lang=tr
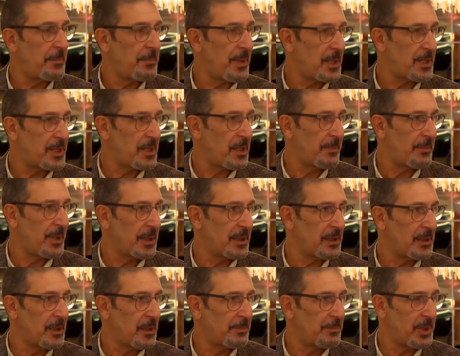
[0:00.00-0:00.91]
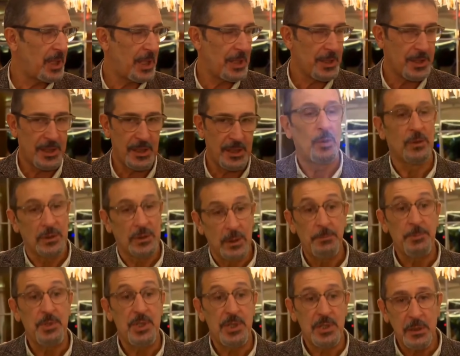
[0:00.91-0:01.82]
gider Mersin'e ben giderim tersi.
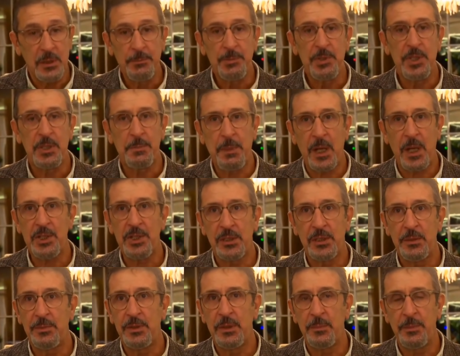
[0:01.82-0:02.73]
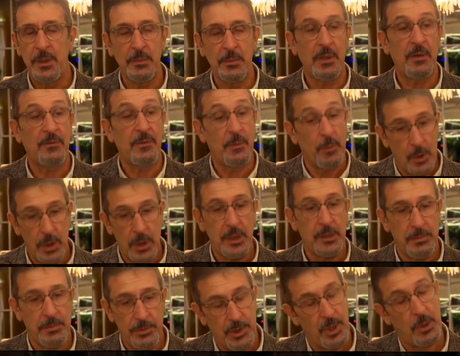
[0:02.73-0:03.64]
O dıpçıs dıpçıs başladı mıydı benim kafa
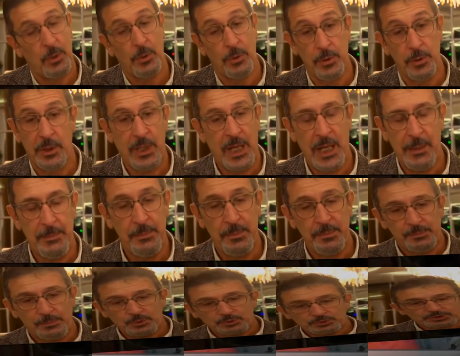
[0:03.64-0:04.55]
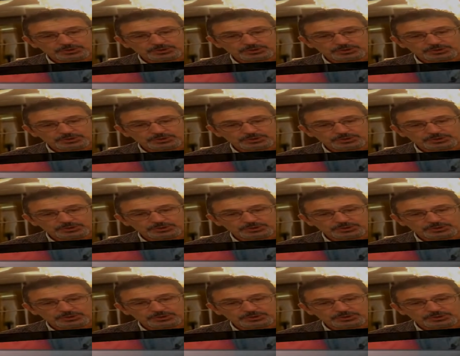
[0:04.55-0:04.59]
böyle şey oluyor yani.